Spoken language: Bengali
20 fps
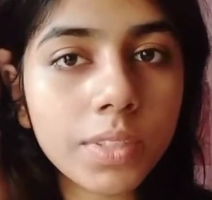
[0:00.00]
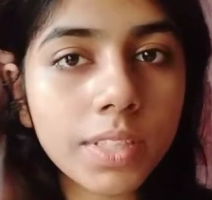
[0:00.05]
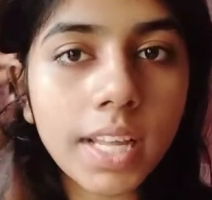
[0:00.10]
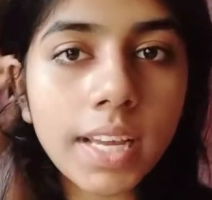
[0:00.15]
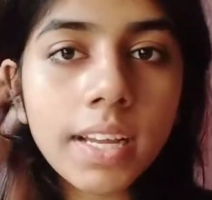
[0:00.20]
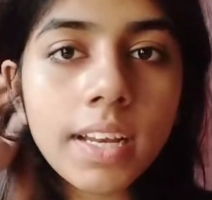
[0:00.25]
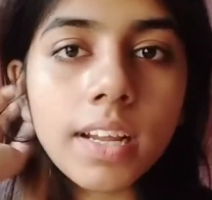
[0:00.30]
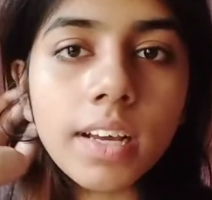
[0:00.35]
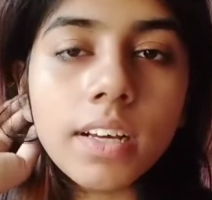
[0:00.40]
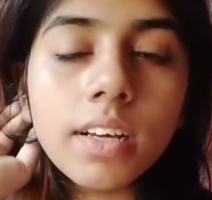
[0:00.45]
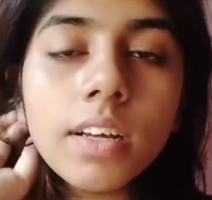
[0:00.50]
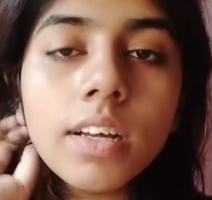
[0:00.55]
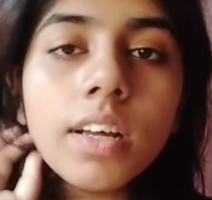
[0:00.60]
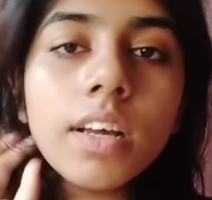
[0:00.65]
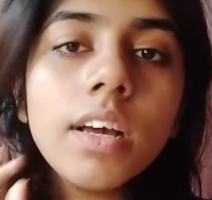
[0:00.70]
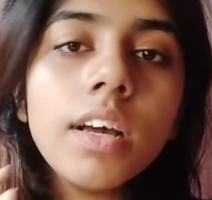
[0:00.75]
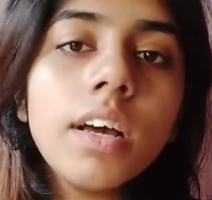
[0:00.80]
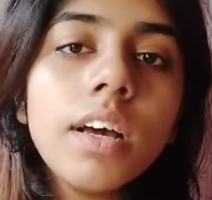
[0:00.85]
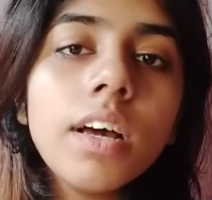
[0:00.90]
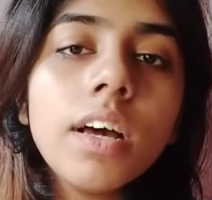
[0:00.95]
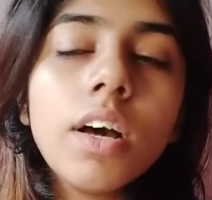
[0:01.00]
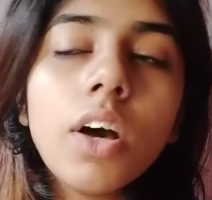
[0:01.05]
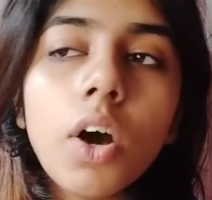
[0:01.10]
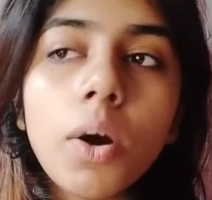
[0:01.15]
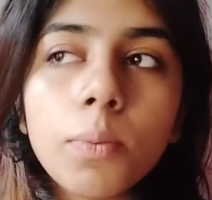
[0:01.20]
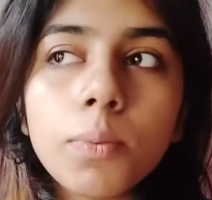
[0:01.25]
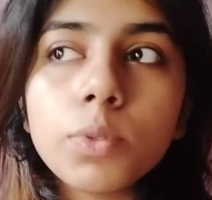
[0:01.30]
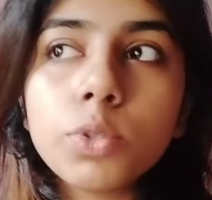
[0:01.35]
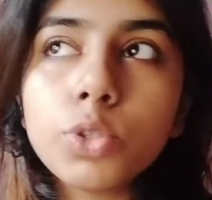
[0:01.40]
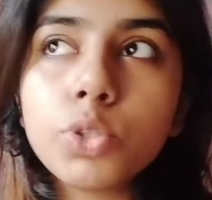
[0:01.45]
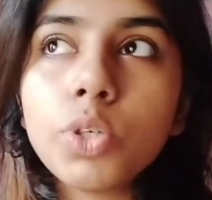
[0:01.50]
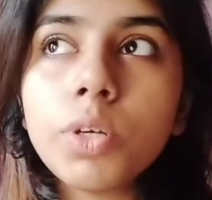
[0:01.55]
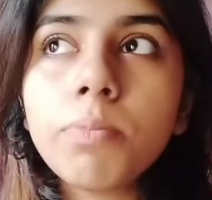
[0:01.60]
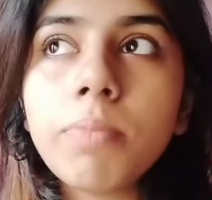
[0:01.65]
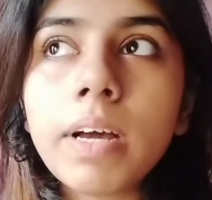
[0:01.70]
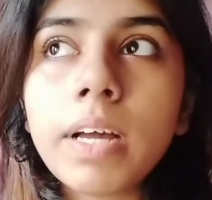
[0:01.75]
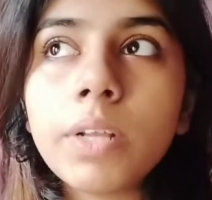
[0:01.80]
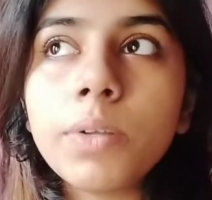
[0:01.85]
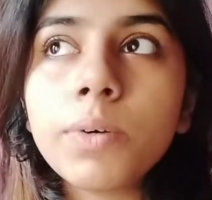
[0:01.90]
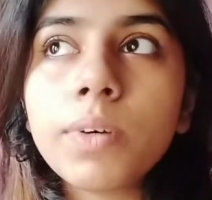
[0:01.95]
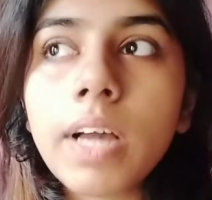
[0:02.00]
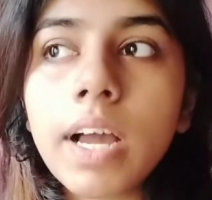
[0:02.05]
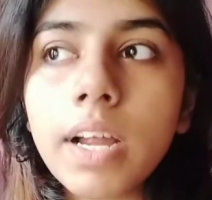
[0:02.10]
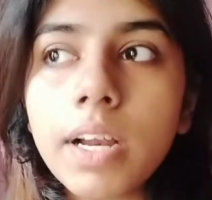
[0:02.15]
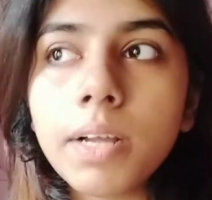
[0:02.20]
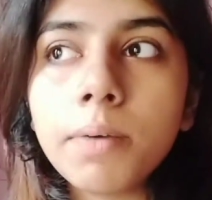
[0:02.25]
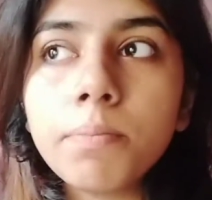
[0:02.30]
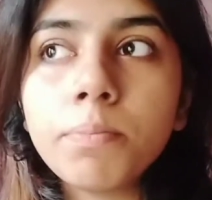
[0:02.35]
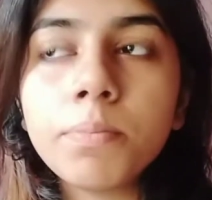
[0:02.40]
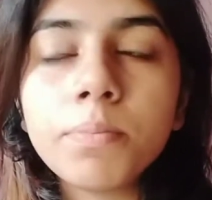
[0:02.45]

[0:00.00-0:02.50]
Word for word: তাই না অবশ্যই ভালো খারাপ